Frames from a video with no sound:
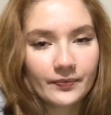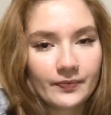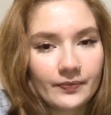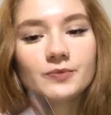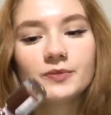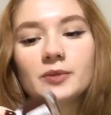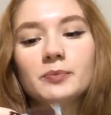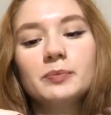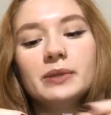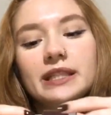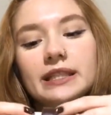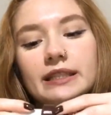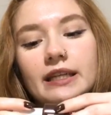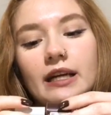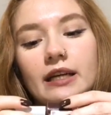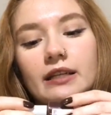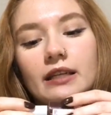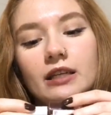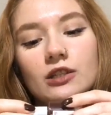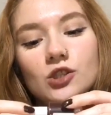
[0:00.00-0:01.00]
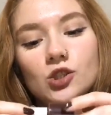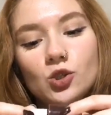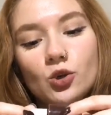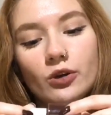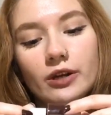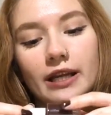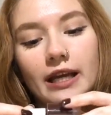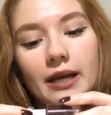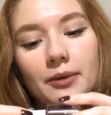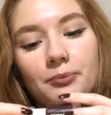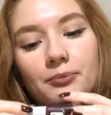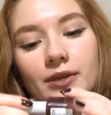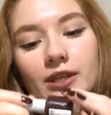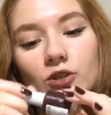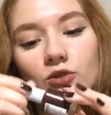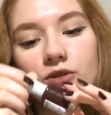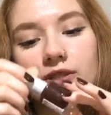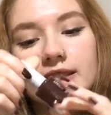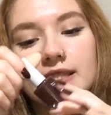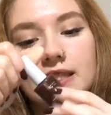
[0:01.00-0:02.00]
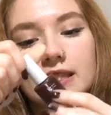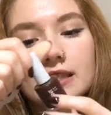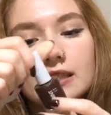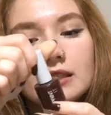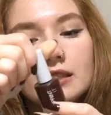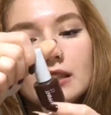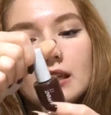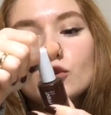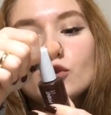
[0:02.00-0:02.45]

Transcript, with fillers: Şimdi bir tane şöyle Beulis'in